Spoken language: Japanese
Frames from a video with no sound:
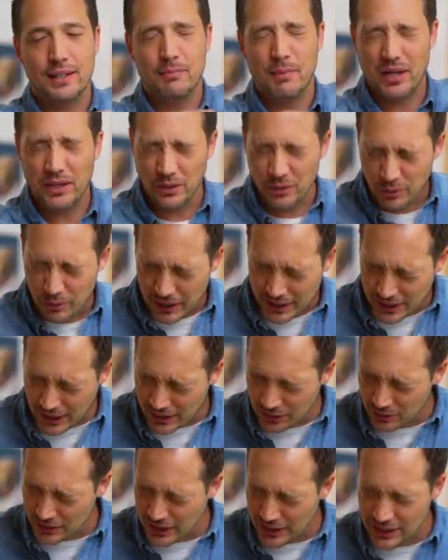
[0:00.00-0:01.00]
今の若
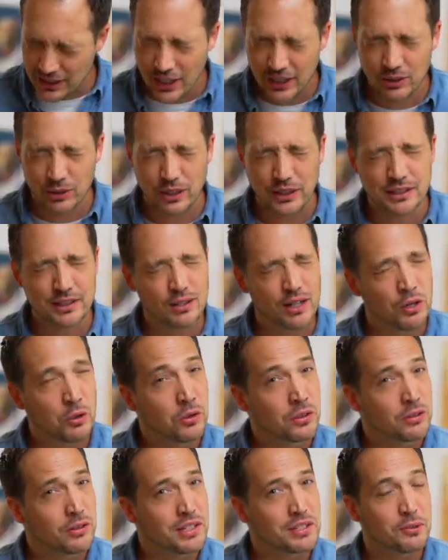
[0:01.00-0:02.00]
い子たちは
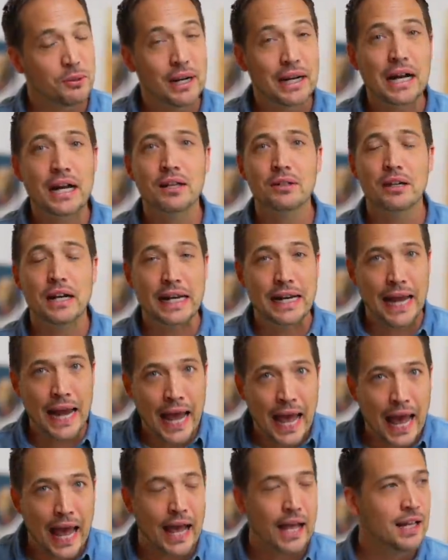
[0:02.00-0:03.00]
ドラゴンクエストわかるのか
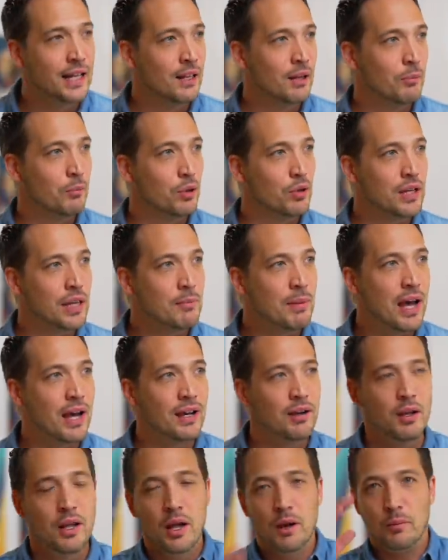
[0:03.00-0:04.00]
ね
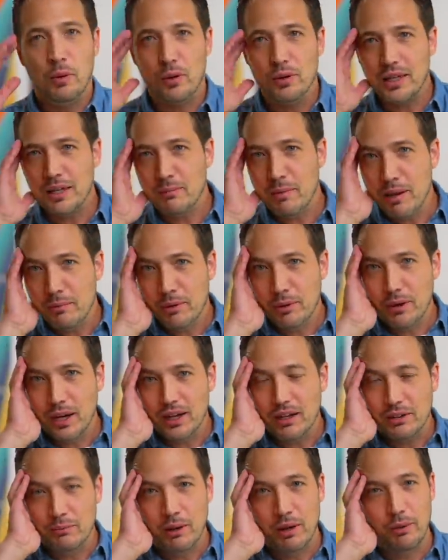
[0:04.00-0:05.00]
ポケモン、ポケモンも
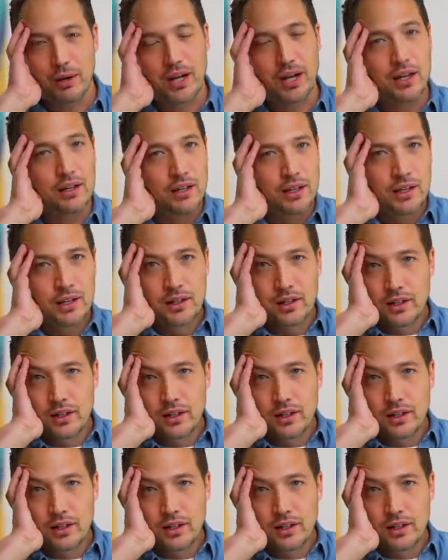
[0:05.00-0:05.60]
か、今若い、